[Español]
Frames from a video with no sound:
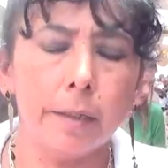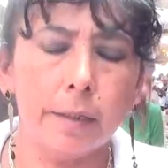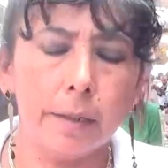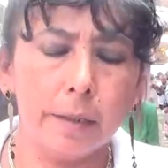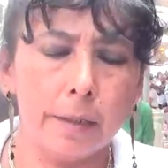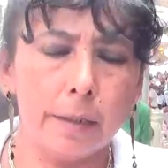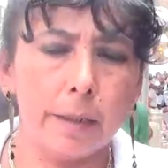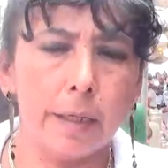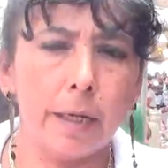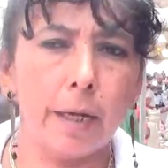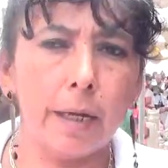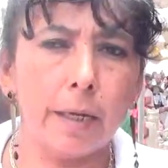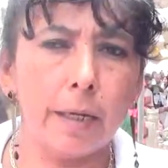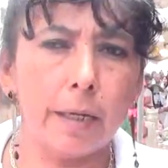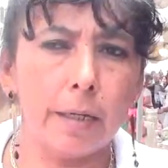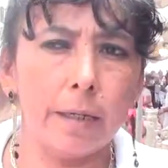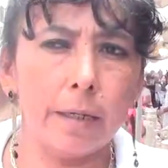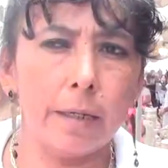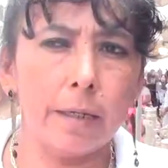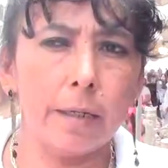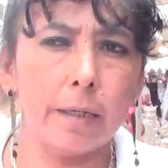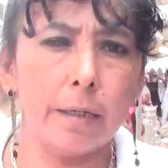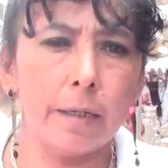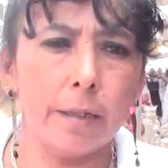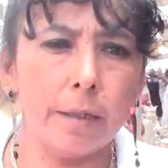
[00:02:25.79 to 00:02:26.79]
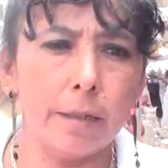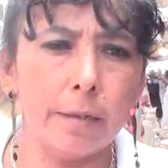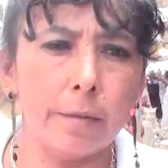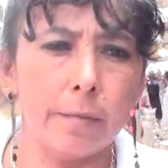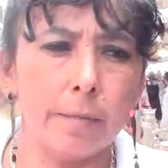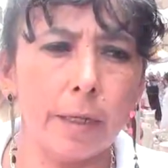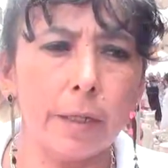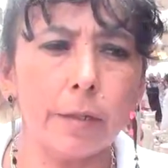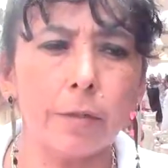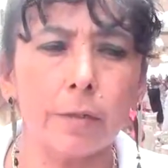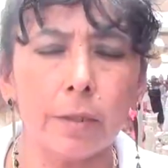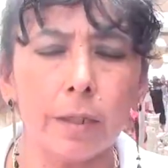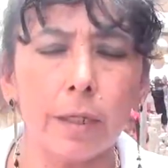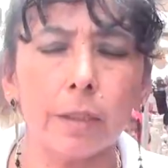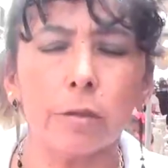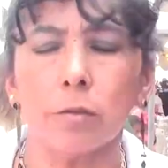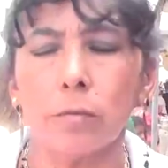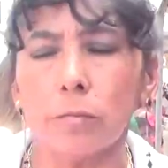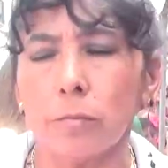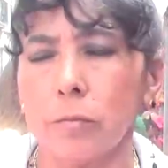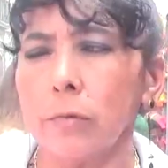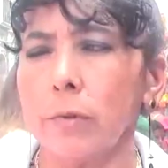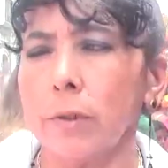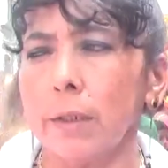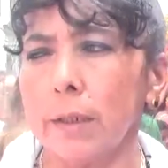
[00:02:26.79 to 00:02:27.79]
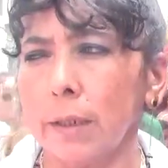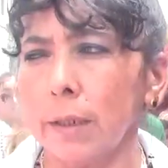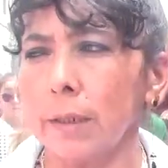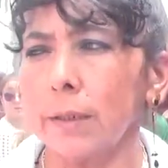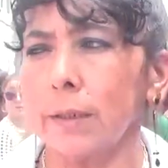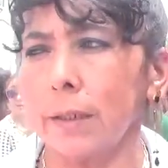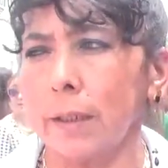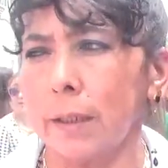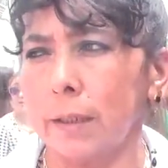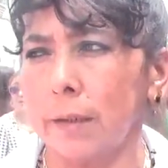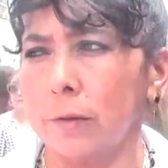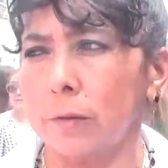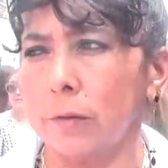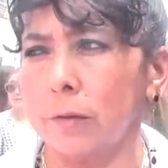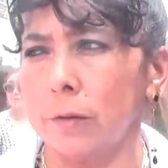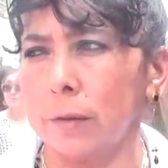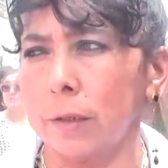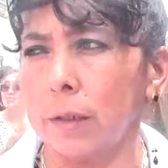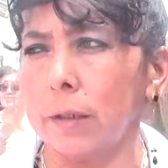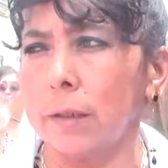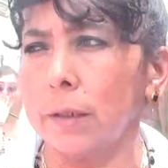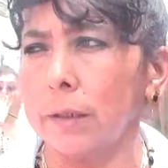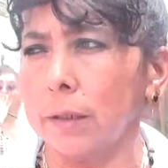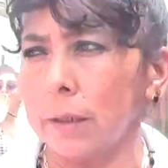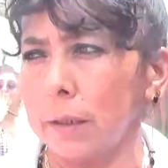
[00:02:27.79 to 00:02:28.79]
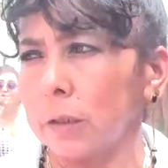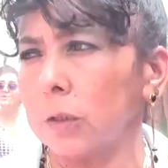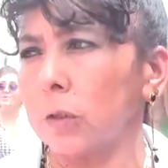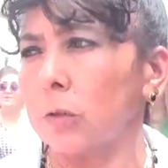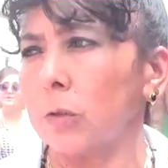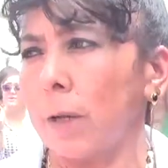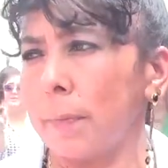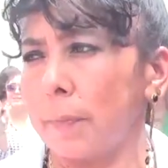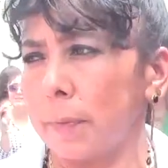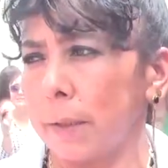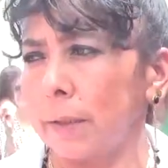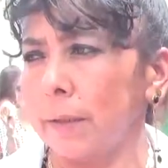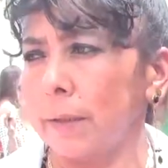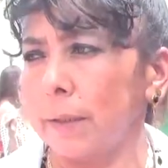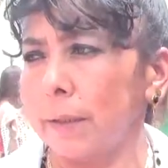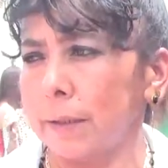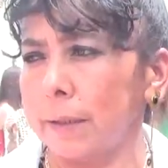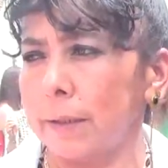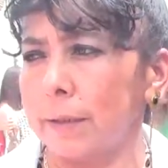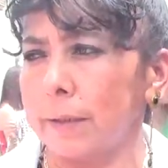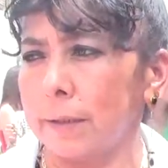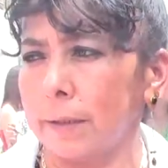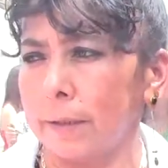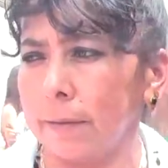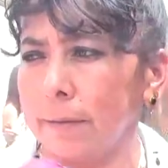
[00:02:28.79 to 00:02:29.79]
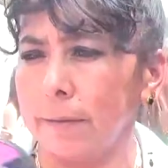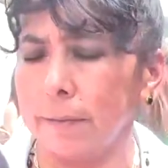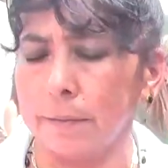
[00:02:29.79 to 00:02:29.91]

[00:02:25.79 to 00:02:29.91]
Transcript: y hay mayoría son mujeres quienes nos este son aprendices. ¿Me